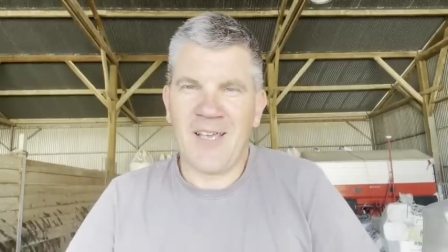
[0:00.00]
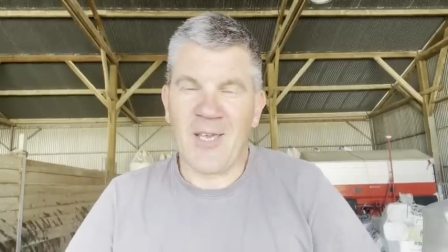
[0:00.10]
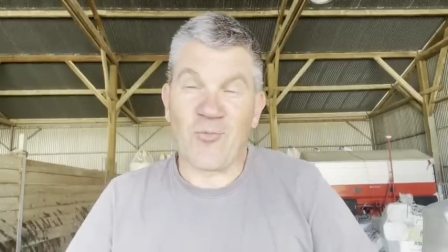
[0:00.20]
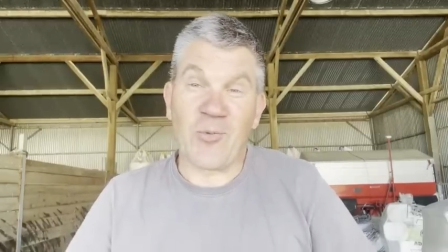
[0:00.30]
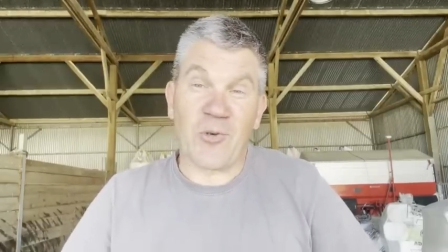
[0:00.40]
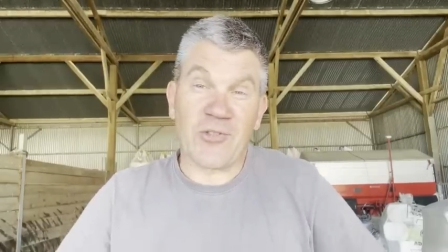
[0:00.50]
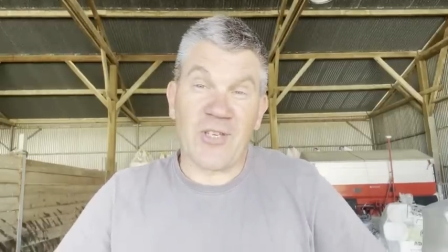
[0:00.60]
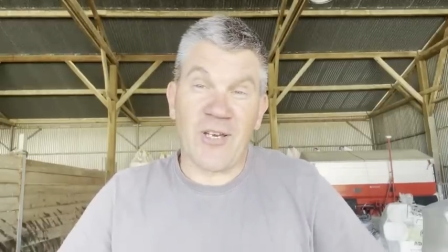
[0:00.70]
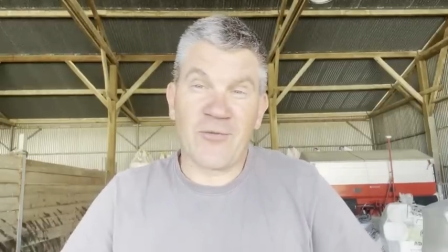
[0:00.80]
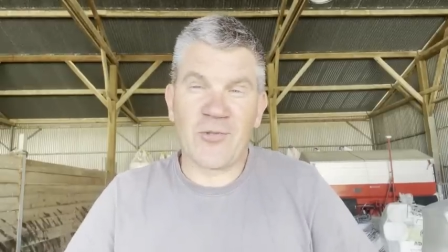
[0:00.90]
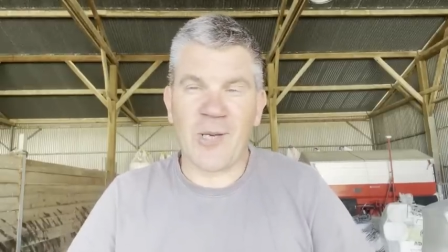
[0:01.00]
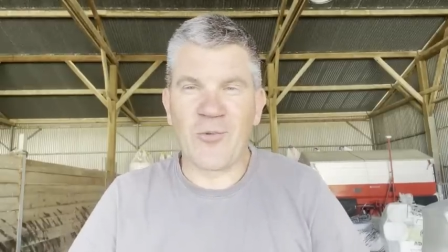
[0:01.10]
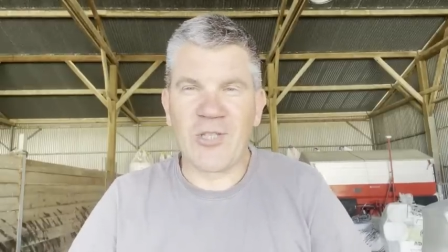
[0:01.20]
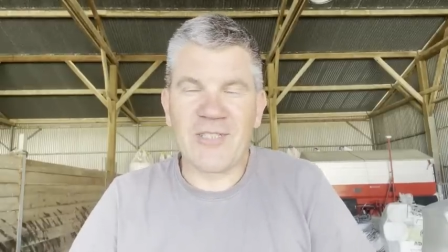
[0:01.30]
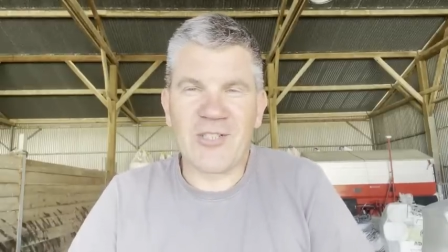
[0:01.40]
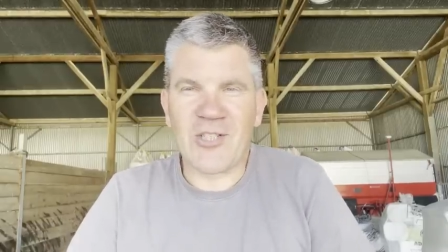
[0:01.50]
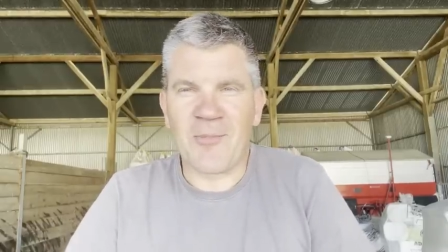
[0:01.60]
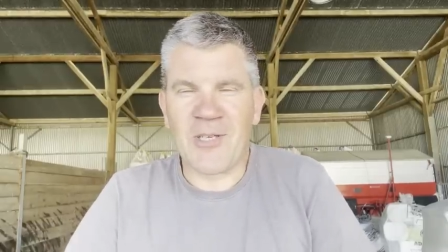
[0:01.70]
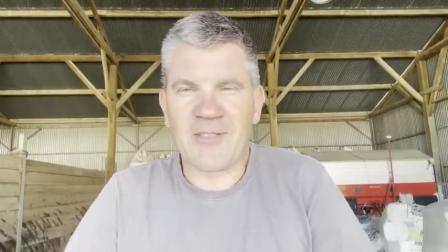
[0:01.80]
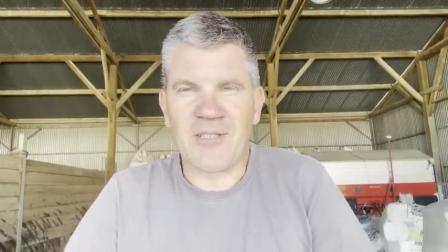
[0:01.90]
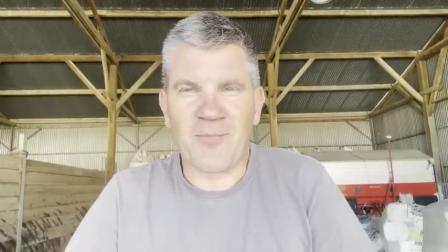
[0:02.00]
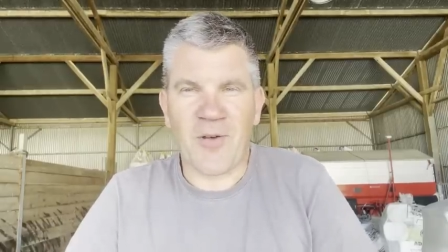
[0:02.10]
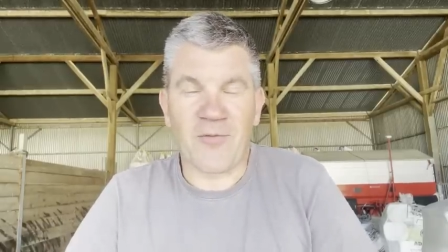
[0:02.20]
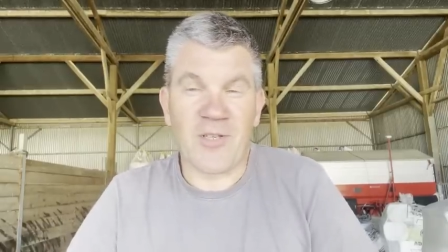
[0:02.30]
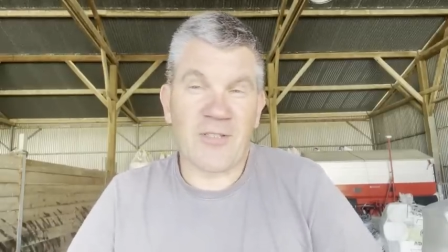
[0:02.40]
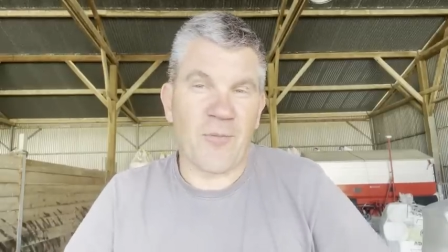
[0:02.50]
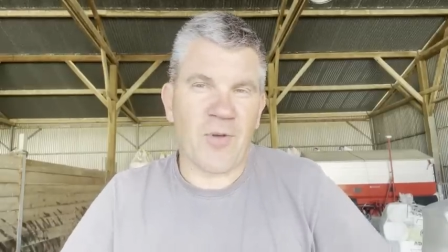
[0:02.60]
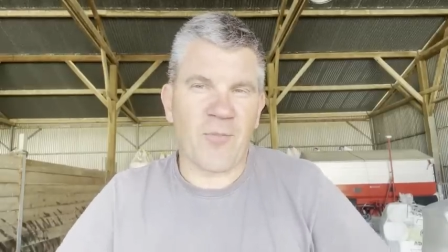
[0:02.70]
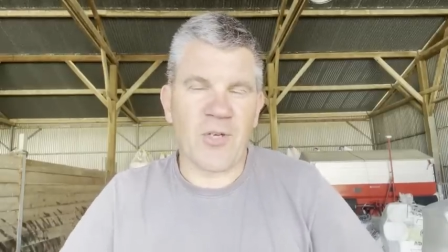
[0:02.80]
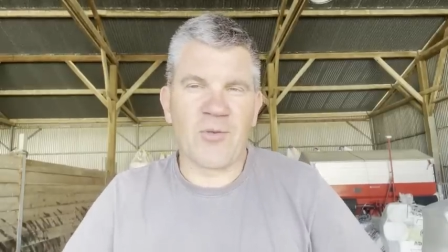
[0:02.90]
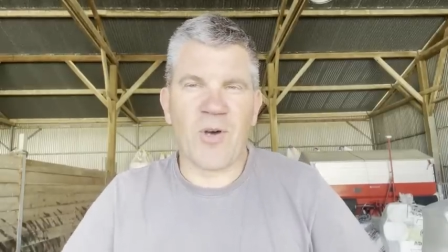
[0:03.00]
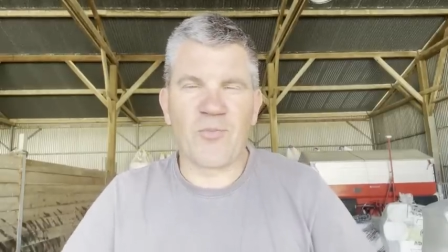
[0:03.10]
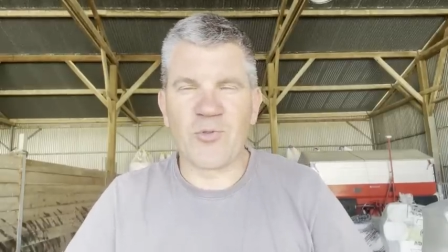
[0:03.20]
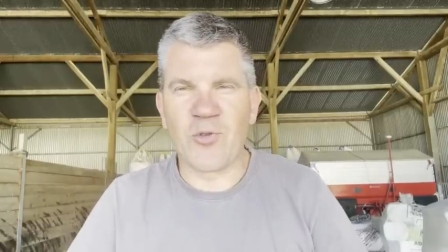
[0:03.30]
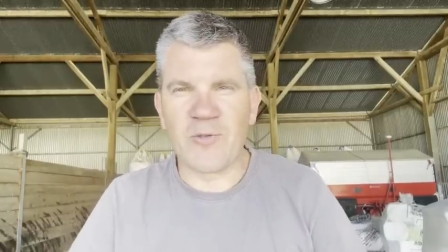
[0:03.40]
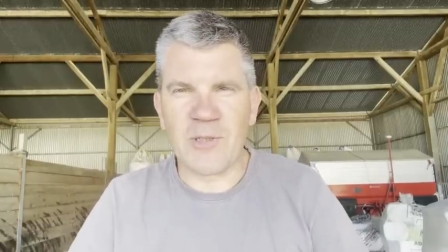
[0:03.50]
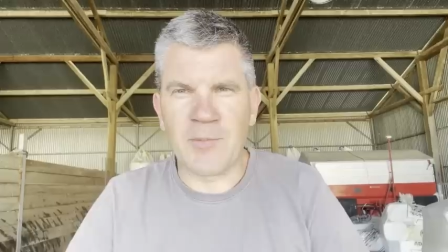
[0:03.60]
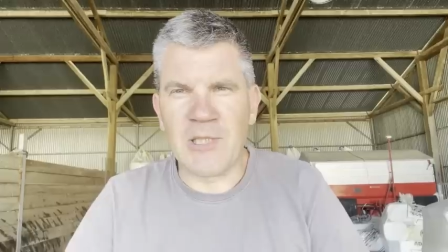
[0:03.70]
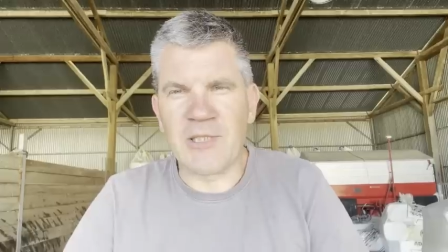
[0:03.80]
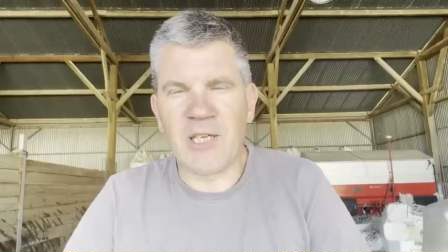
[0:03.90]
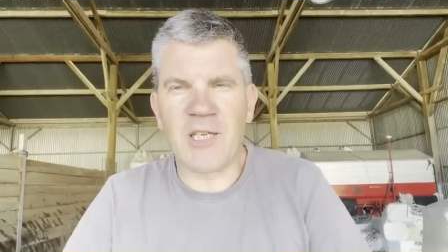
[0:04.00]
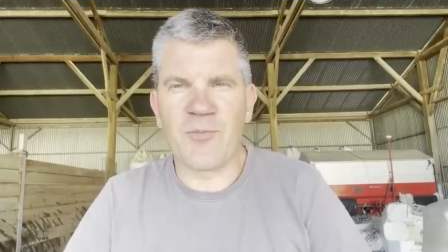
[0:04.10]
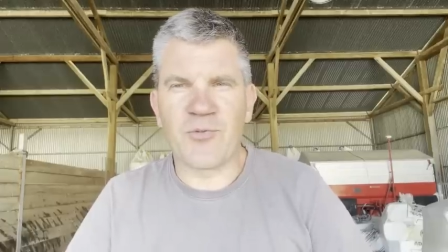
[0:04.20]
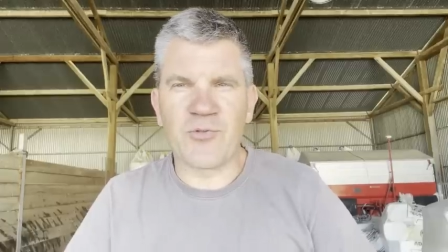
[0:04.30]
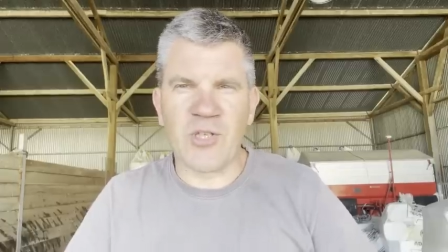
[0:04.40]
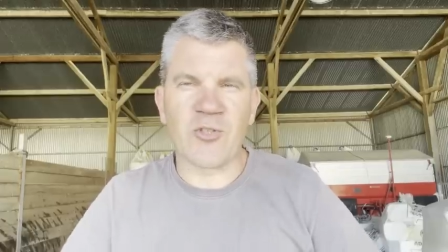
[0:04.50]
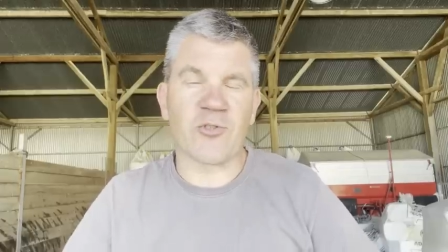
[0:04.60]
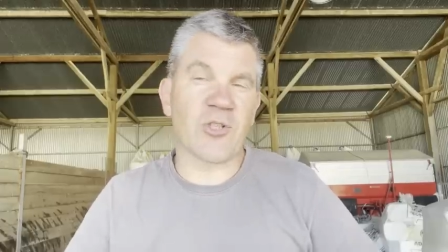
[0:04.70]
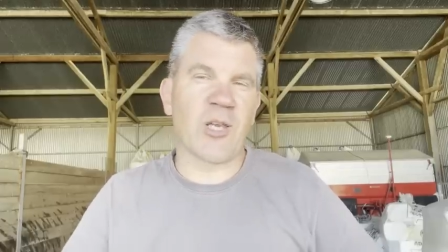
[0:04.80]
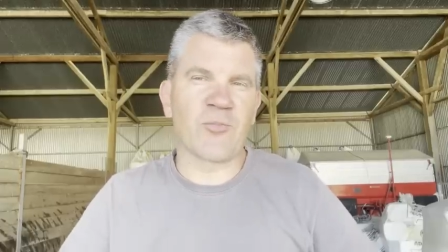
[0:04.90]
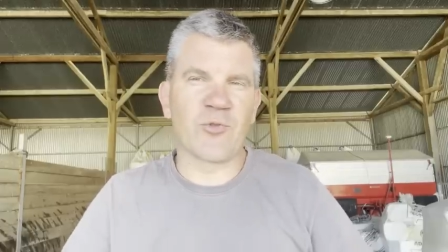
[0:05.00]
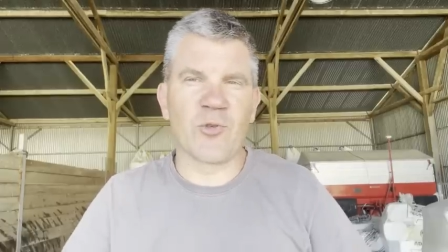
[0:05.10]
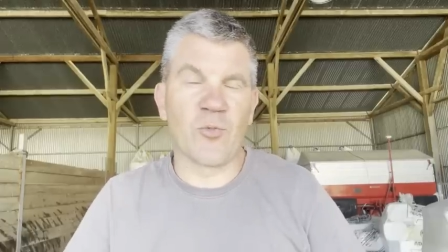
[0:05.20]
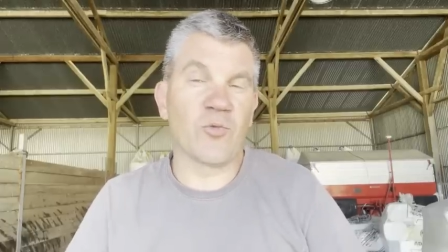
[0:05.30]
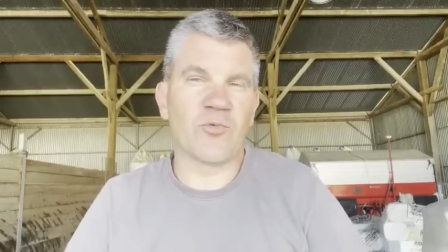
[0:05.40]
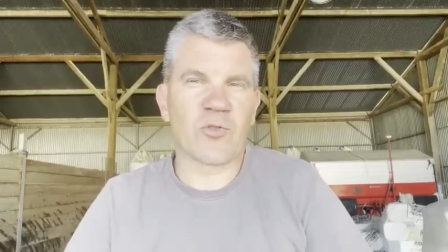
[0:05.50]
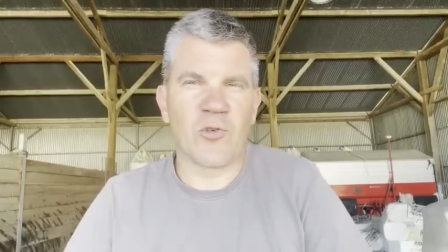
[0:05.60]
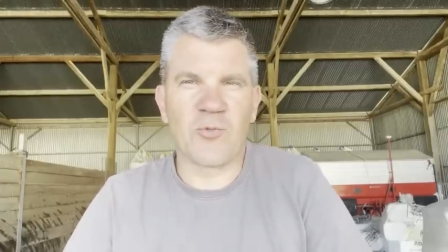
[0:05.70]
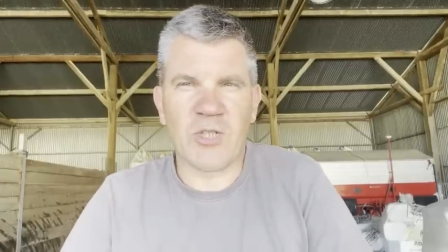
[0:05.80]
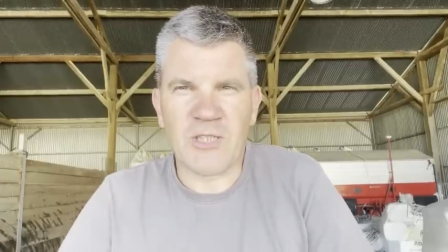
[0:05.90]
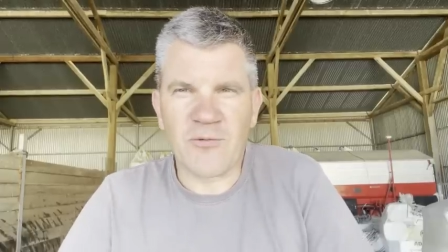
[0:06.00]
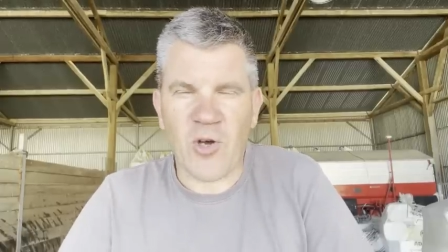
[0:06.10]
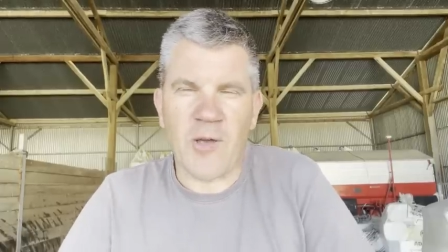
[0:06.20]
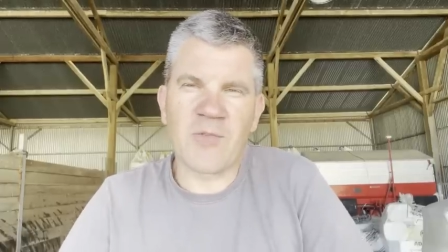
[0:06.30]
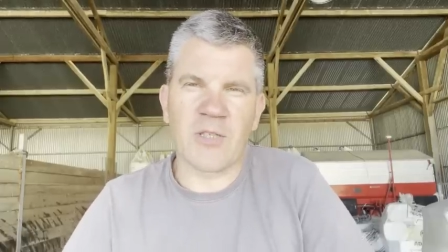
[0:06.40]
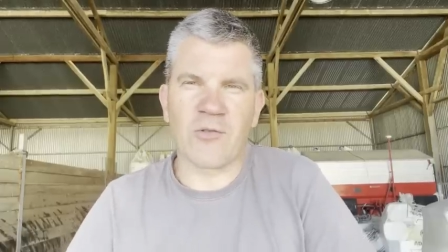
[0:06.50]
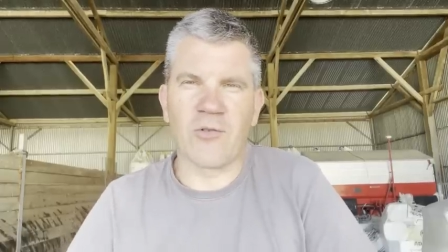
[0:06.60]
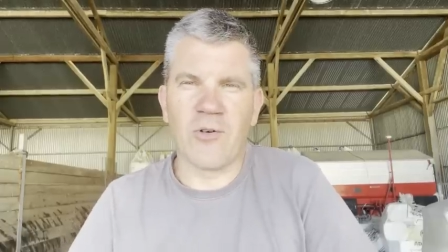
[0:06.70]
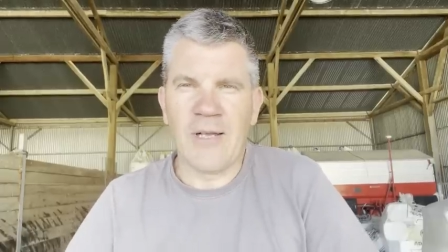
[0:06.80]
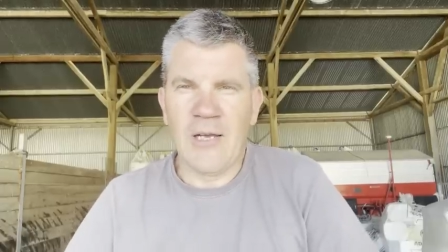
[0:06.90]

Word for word: Et puis pensez à vous abonner si jamais c'est pas fait, ça permet bah, plus de visibilité et plus d'échanges avec plus de monde puisque l'objectif quand même c'est que